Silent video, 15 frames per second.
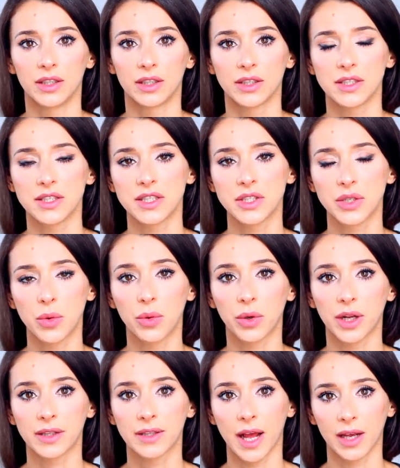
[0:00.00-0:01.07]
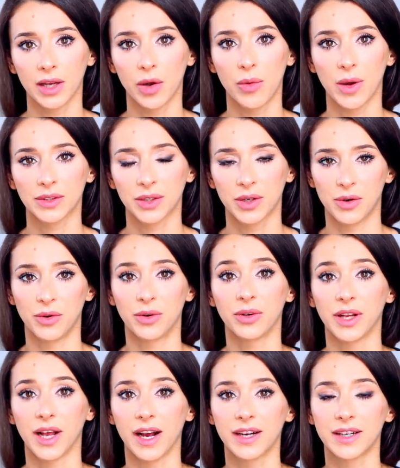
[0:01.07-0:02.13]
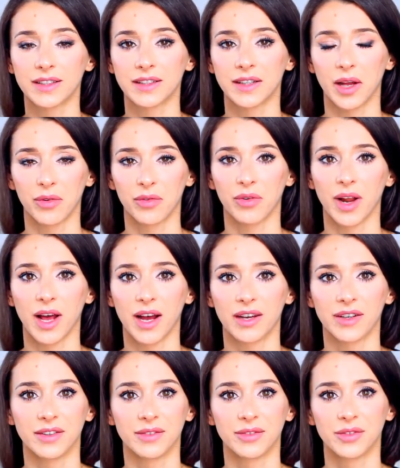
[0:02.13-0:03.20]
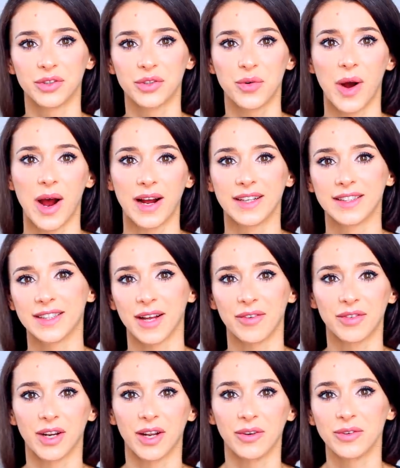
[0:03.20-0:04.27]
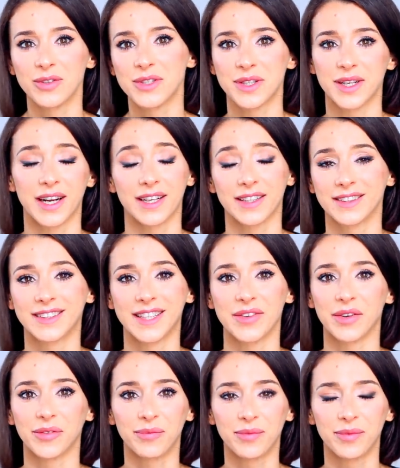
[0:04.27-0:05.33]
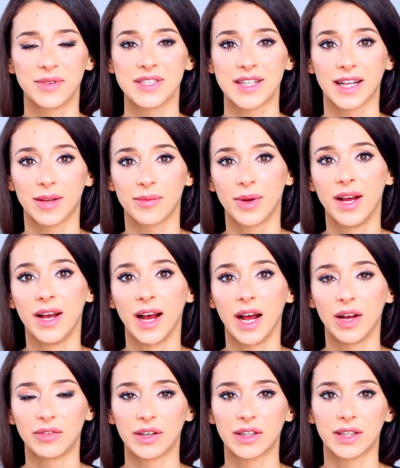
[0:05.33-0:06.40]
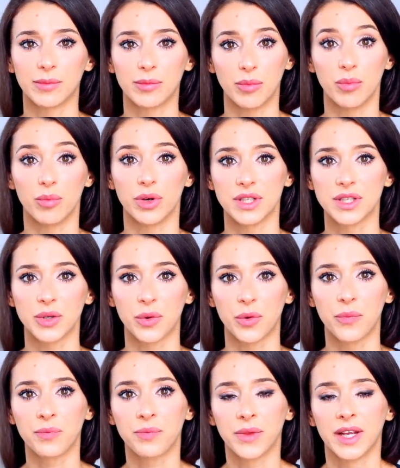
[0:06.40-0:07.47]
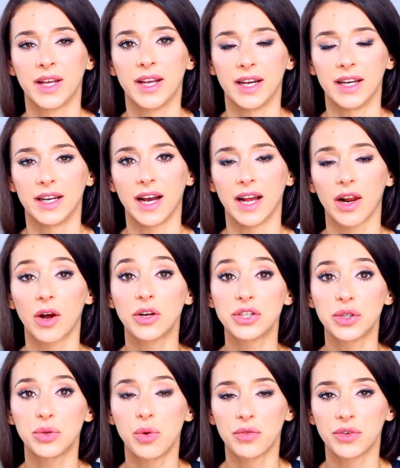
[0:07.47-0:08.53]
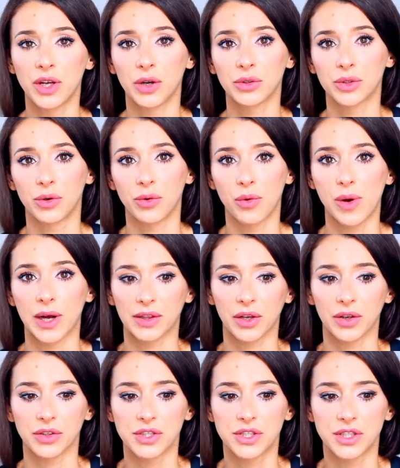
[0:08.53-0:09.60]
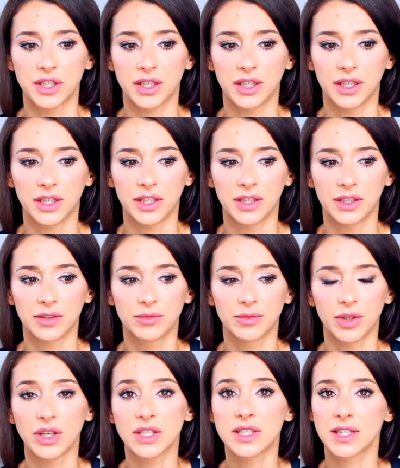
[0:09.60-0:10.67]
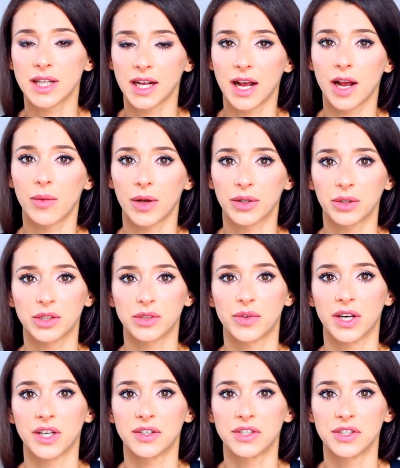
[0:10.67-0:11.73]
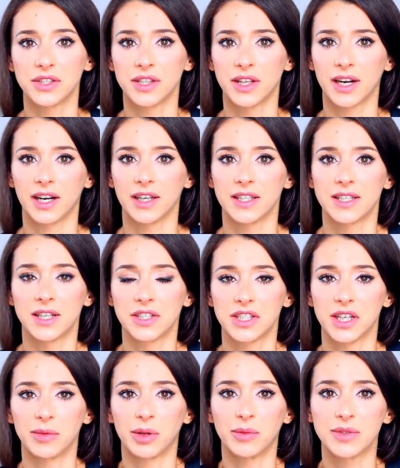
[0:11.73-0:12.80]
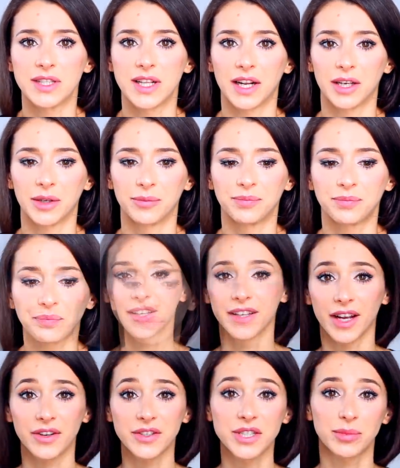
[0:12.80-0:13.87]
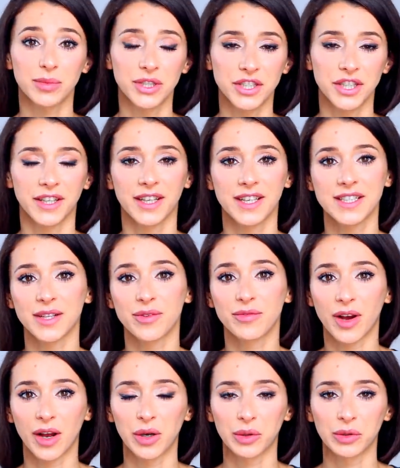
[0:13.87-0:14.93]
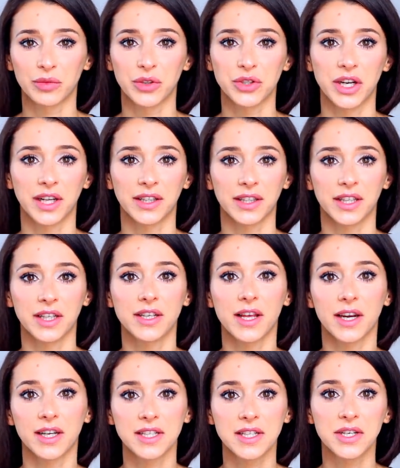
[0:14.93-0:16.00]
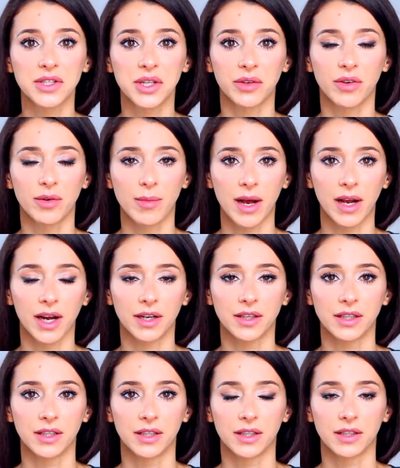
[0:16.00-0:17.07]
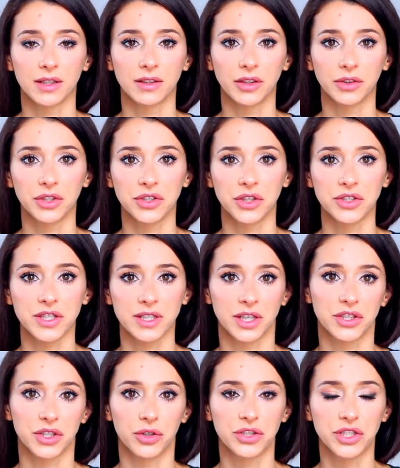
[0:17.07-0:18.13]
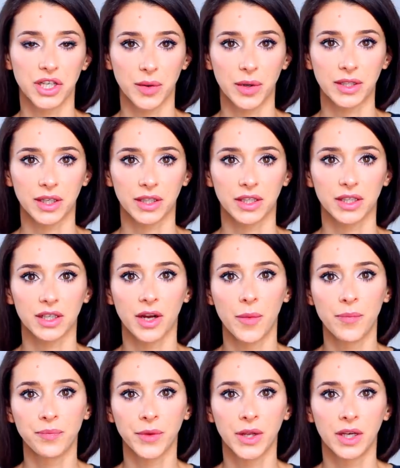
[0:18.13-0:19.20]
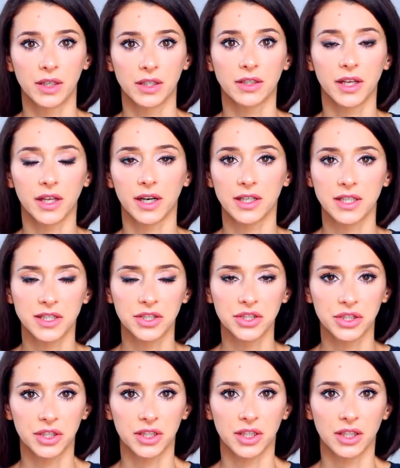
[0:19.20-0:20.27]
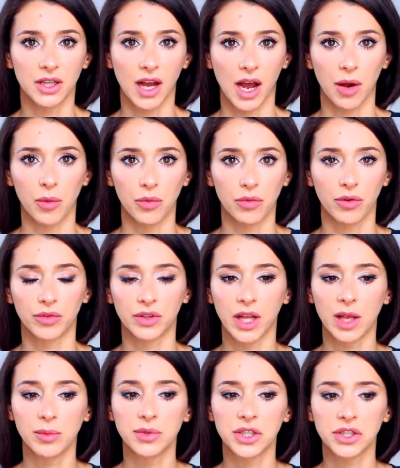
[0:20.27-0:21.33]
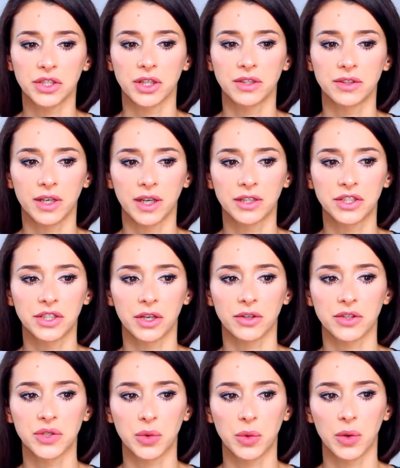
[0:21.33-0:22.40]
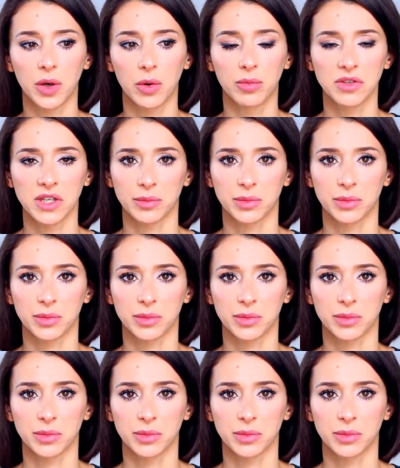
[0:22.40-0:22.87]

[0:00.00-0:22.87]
e, skórę tak gładką, jak tafla szkła, tafla, lustra, nie wiem, z takim efektem błysku. E, ale chodzi głównie o tą gładkość i to jest taka gładkość wręcz nierealistyczna moim zdaniem. Ja osobiście nie jestem fanką tworzenia takich nierealistycznych wymagań e, dotyczących naszego ciała i takich nierealistycznych ideałów. Wydaje mi się, że ten trend się rozhulał po